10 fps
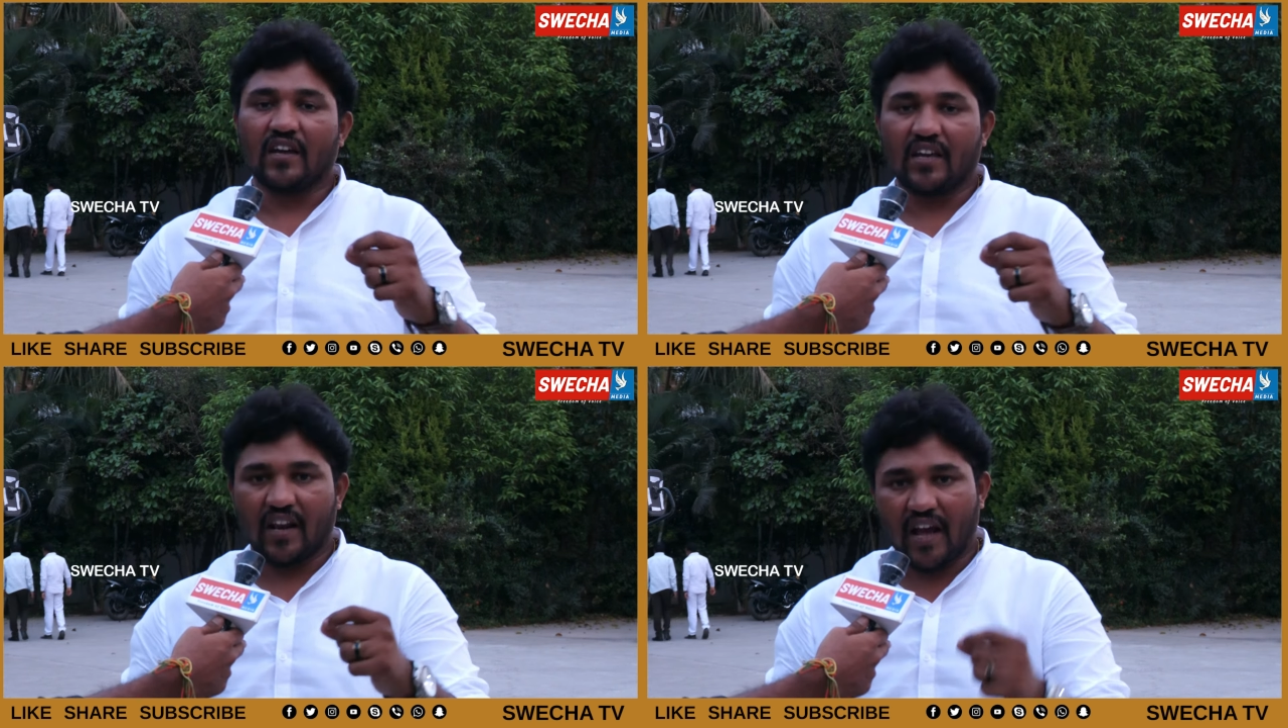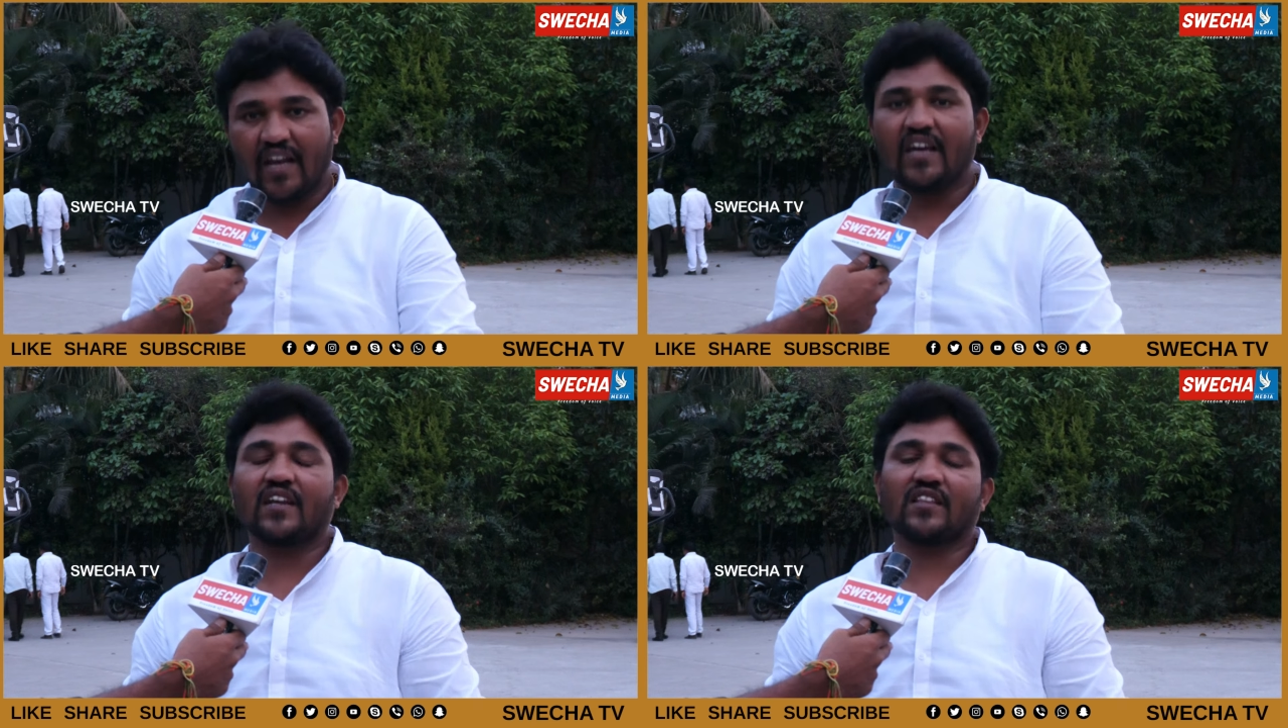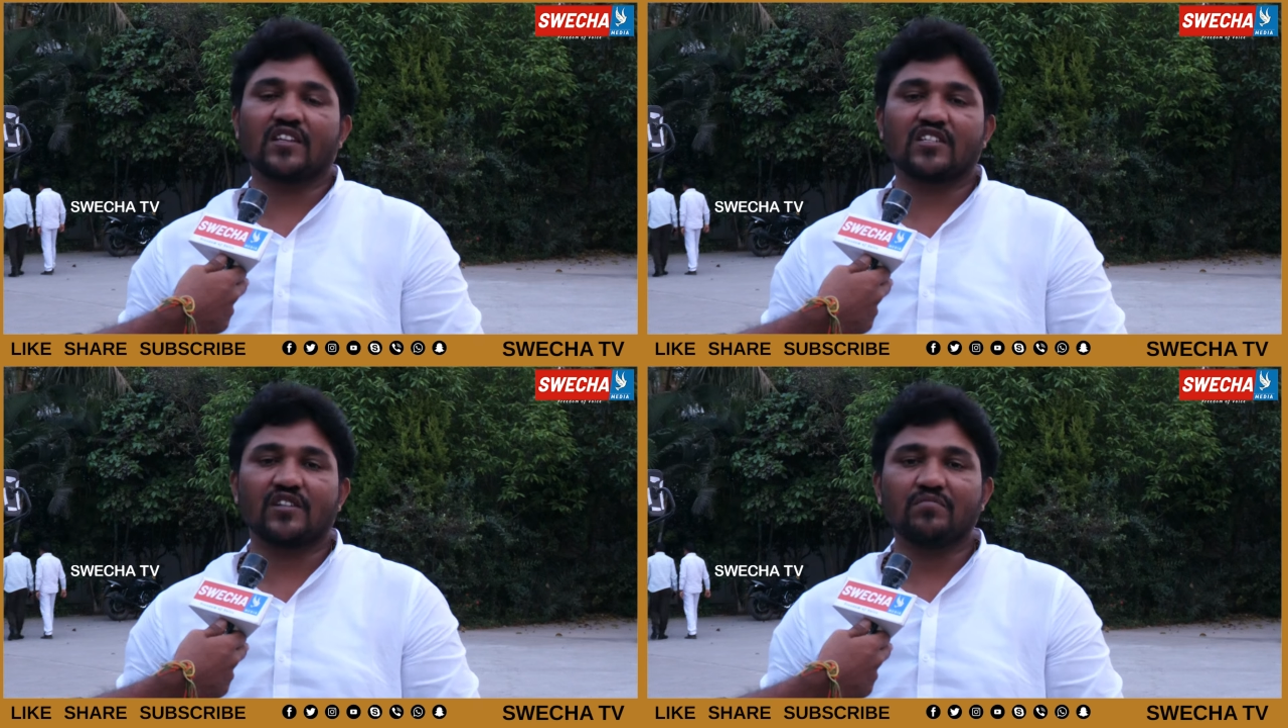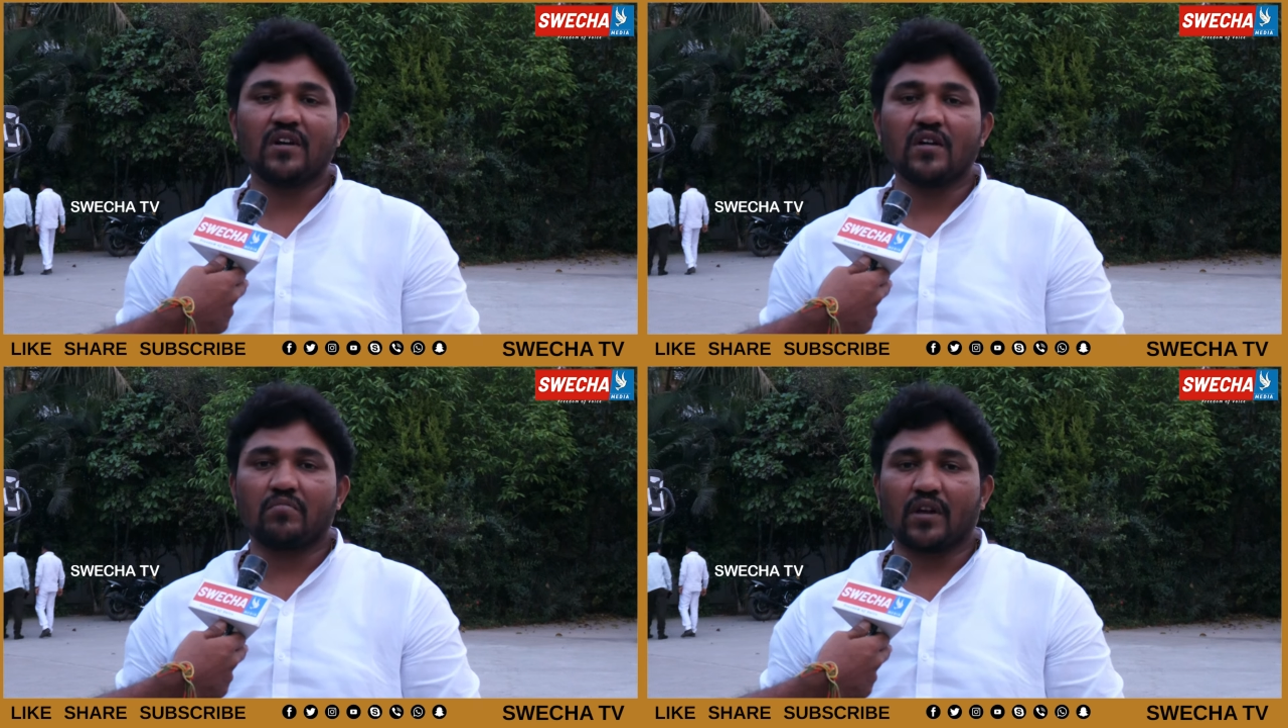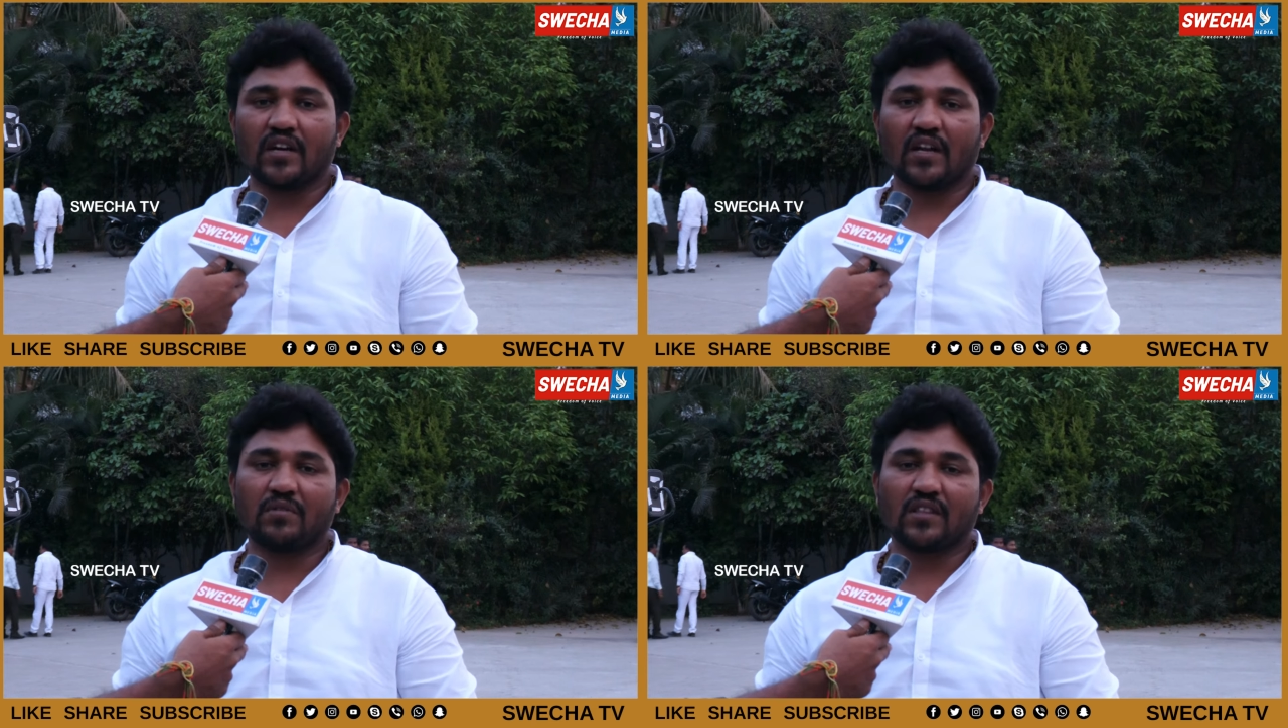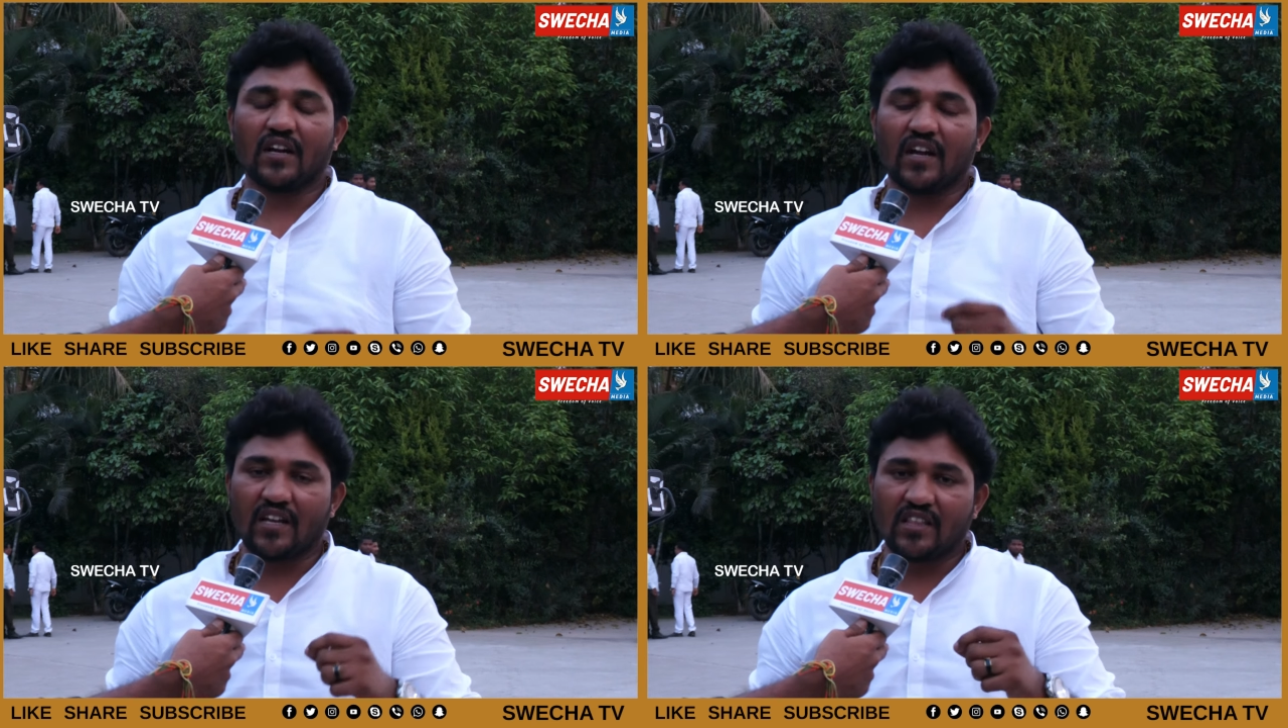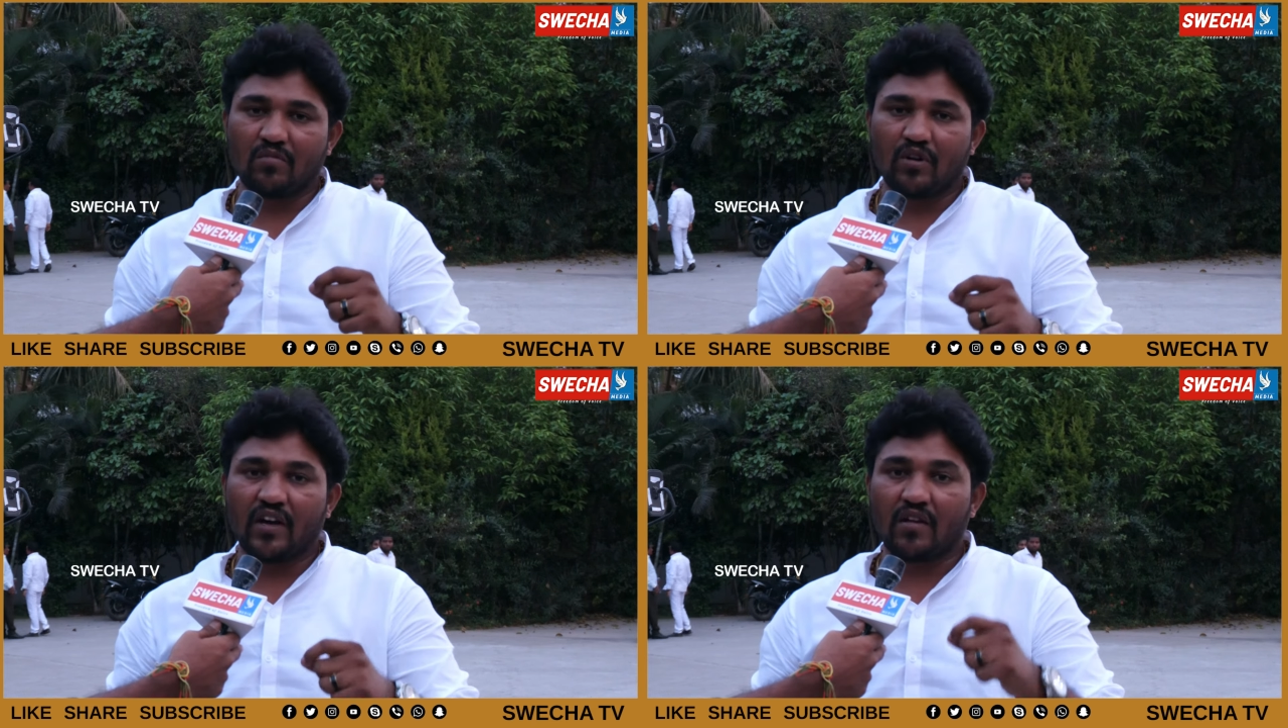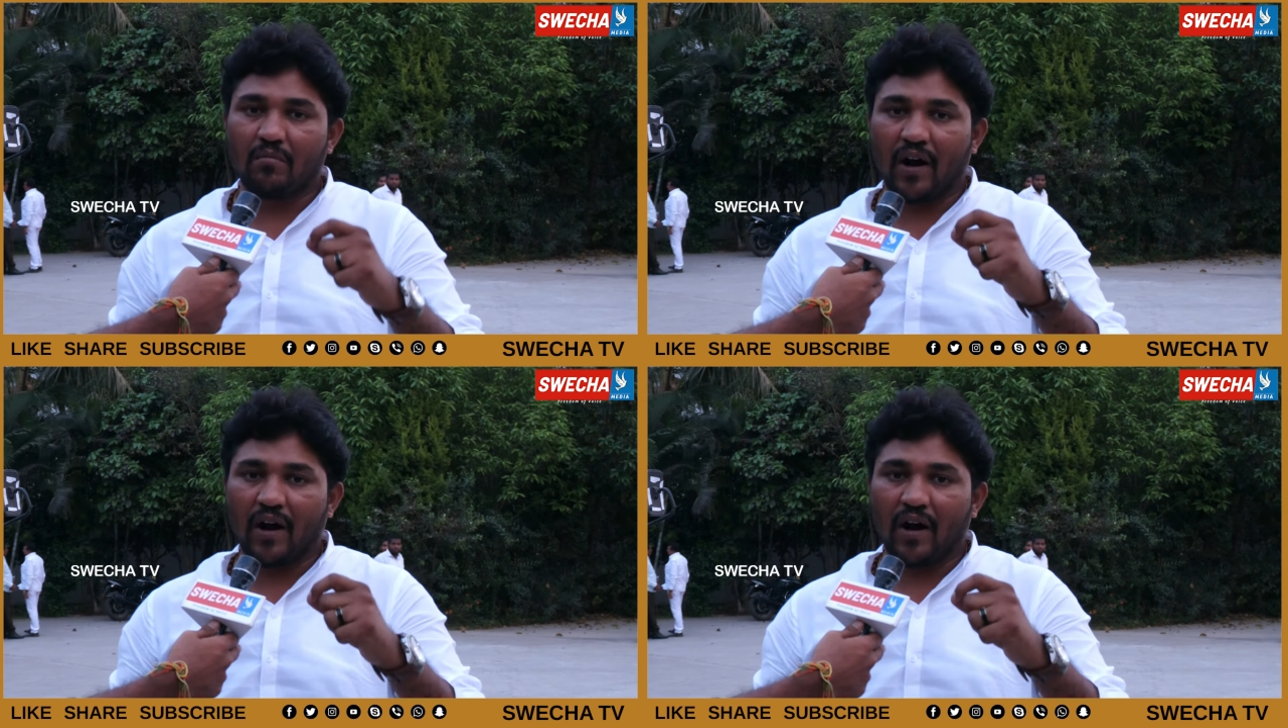ఈ ర్యాలీ అని దర్శనం ప్రధానమంత్రి నరేంద్ర మోడీ గారు